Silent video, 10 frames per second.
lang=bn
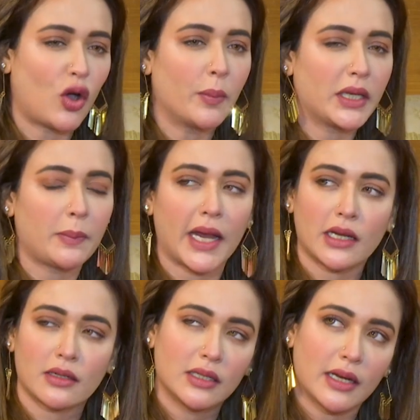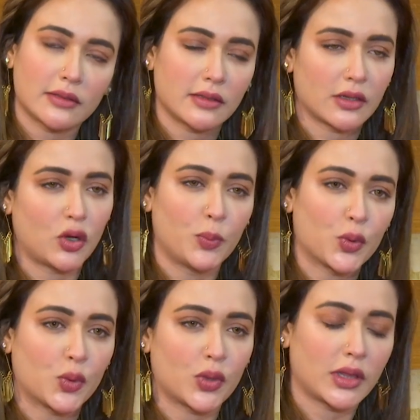কমেডি প্যাটার্নের একটা গল্প
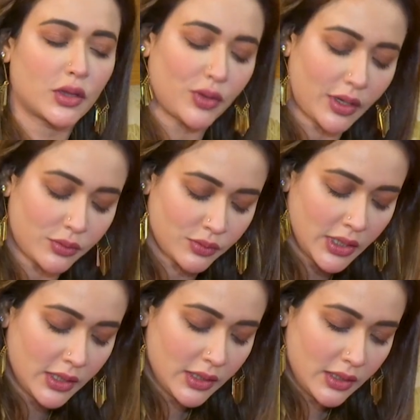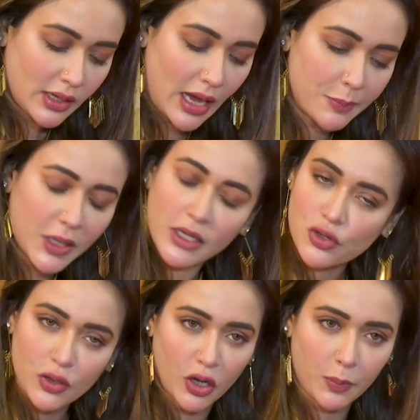করতে তো এখন আমরা
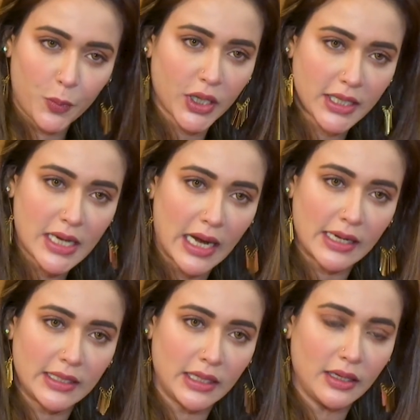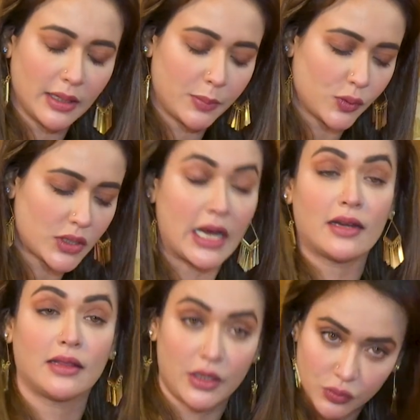আসলে গল্পটাকে ছাড়িনি এবং
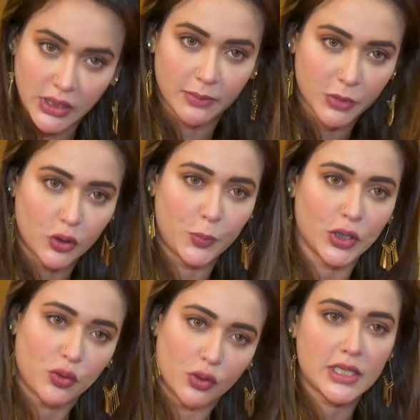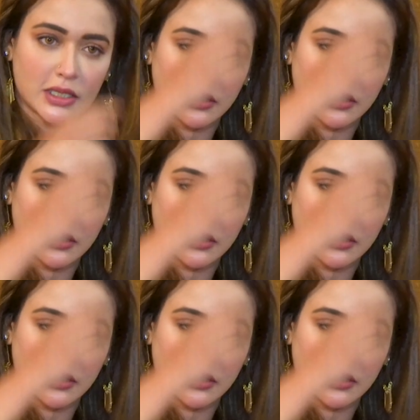ছাড় নি আমরা গল্পটা করেছি